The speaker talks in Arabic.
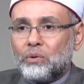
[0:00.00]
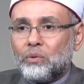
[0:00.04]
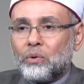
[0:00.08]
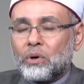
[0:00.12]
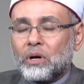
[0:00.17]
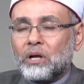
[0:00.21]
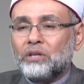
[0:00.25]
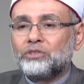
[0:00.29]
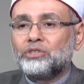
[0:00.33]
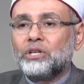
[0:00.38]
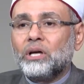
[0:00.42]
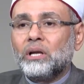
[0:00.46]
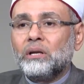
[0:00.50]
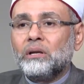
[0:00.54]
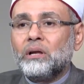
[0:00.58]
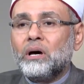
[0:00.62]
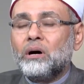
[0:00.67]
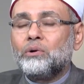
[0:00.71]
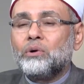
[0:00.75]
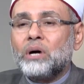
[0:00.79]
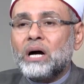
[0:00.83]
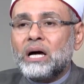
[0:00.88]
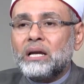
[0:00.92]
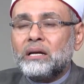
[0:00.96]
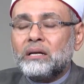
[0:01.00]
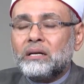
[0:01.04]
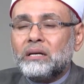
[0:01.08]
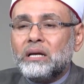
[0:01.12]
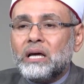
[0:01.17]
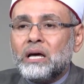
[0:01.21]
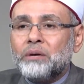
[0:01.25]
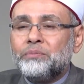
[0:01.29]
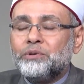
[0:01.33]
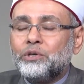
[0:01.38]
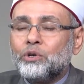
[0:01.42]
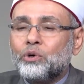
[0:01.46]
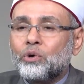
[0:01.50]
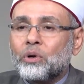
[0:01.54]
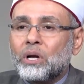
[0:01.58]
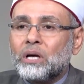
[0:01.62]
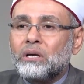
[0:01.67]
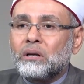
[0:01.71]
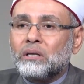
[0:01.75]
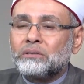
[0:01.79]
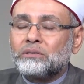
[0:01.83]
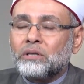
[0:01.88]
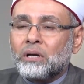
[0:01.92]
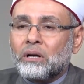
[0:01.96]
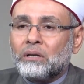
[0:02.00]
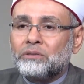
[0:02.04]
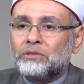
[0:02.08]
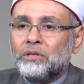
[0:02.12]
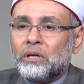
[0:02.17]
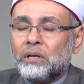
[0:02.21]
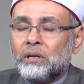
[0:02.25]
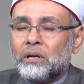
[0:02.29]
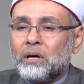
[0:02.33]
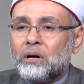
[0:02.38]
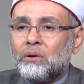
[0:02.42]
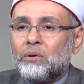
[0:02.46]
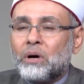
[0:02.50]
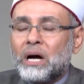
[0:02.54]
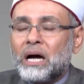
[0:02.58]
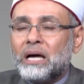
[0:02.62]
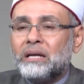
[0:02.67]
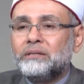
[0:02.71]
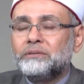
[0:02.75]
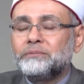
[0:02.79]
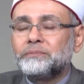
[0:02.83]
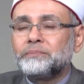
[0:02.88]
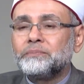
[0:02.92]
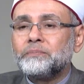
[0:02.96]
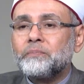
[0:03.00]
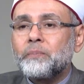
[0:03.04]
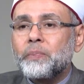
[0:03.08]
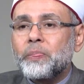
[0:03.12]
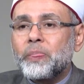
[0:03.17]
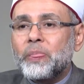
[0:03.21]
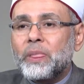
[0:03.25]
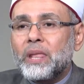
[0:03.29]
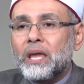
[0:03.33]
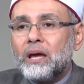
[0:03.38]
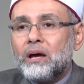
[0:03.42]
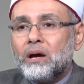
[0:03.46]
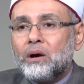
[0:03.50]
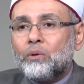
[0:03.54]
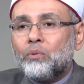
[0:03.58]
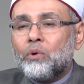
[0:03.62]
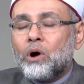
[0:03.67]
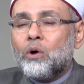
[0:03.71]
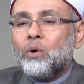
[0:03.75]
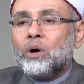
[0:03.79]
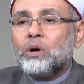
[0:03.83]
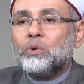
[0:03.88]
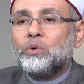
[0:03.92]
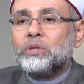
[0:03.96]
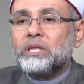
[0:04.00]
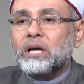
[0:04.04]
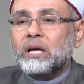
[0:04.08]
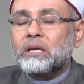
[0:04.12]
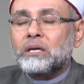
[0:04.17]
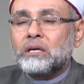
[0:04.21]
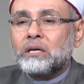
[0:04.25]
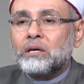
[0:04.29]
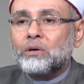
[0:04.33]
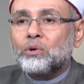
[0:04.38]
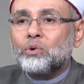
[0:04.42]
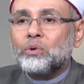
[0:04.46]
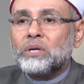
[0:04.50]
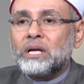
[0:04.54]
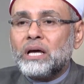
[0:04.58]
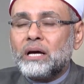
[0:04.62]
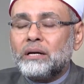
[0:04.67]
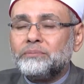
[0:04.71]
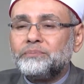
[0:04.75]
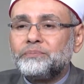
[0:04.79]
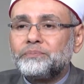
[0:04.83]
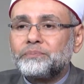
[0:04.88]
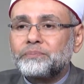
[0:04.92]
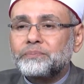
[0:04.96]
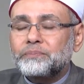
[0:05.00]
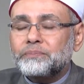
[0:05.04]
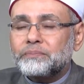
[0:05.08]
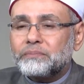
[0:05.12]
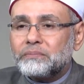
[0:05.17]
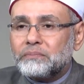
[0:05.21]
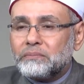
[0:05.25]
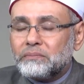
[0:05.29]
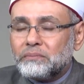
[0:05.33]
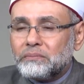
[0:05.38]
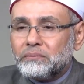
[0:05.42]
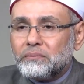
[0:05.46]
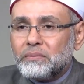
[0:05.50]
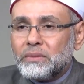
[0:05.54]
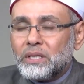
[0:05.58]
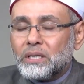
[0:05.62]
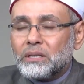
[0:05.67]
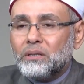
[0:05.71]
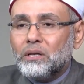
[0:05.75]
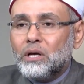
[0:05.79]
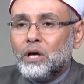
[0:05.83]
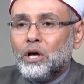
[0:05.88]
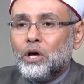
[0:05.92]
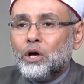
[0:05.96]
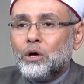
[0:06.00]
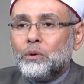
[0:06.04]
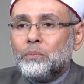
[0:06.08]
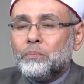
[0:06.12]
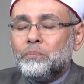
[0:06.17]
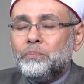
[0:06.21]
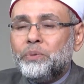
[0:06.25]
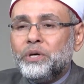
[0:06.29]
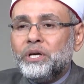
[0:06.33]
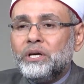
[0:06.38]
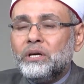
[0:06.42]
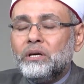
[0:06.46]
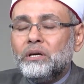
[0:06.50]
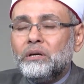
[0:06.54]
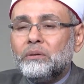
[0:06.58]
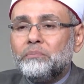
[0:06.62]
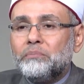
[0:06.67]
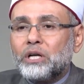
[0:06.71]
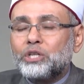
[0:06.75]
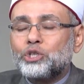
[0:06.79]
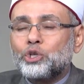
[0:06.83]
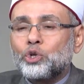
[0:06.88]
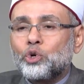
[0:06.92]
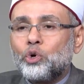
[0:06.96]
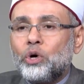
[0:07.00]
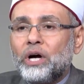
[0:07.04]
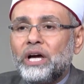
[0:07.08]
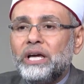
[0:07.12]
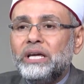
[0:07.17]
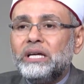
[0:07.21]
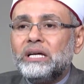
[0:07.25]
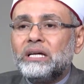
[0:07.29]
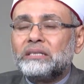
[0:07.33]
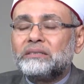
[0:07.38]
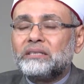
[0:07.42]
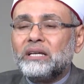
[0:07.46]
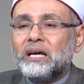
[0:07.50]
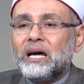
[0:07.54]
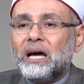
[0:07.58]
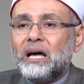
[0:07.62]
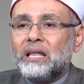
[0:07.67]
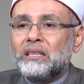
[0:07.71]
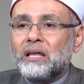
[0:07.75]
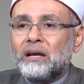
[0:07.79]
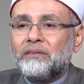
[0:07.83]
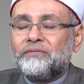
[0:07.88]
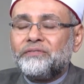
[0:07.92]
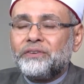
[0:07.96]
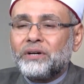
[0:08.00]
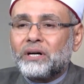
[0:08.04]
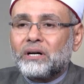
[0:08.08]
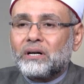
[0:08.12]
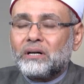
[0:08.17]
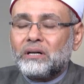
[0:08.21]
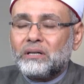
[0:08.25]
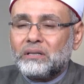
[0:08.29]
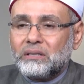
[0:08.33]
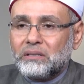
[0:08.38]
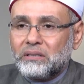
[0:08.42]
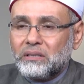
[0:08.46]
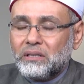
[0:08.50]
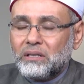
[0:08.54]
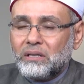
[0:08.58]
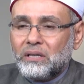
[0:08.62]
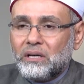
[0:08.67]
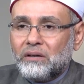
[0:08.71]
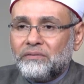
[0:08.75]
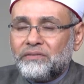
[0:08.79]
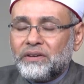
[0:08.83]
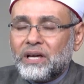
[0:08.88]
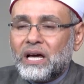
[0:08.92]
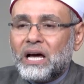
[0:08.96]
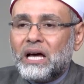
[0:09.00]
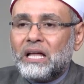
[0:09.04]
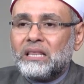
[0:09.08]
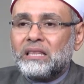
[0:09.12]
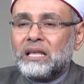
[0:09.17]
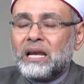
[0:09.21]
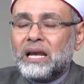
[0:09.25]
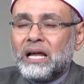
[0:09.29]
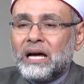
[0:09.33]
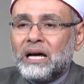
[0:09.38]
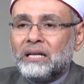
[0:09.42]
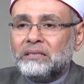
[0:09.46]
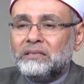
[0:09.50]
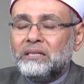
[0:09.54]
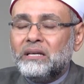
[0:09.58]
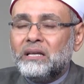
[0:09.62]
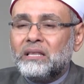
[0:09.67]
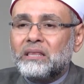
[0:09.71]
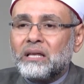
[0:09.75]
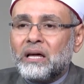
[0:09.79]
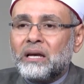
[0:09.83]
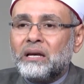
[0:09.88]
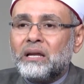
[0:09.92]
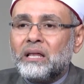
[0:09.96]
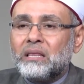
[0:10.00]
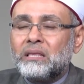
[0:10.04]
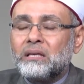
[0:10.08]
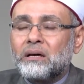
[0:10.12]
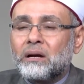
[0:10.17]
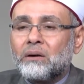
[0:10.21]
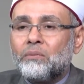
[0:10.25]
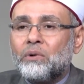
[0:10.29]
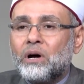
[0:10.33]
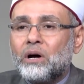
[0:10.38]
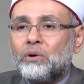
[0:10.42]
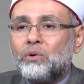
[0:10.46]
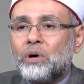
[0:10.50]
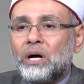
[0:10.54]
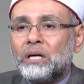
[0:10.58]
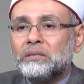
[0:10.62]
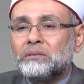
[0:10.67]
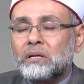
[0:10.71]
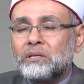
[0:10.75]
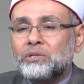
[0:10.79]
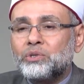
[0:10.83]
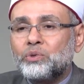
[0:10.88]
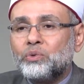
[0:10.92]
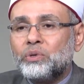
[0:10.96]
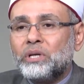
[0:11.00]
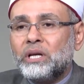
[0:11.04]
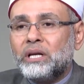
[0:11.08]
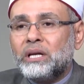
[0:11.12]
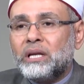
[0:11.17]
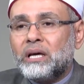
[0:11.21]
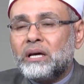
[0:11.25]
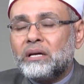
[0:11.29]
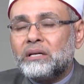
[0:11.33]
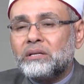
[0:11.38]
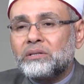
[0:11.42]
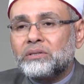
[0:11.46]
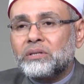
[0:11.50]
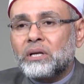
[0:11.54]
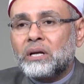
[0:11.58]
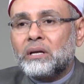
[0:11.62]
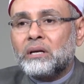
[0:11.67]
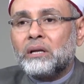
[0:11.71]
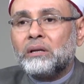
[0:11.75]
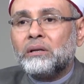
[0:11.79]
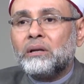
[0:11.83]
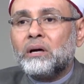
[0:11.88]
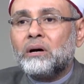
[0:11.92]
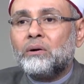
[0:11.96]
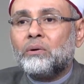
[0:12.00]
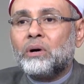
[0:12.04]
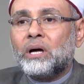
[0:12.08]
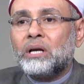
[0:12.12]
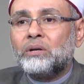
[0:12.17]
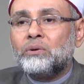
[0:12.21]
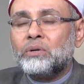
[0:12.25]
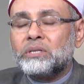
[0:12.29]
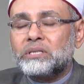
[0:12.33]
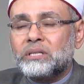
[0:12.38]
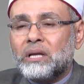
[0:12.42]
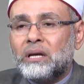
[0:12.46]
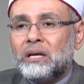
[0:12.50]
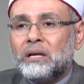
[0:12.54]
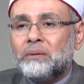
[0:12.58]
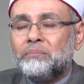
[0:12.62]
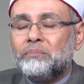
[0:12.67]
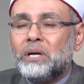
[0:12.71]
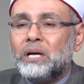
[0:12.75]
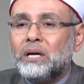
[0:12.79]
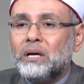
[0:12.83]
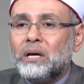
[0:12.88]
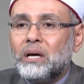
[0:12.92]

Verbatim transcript: ورضي الله عن أبي هريرة رضي الله عنه وهو يذكرنا بمشروعية هذا الفقه في هذا الحديث الذي رواه عن رسول الله صلى الله عليه وسلم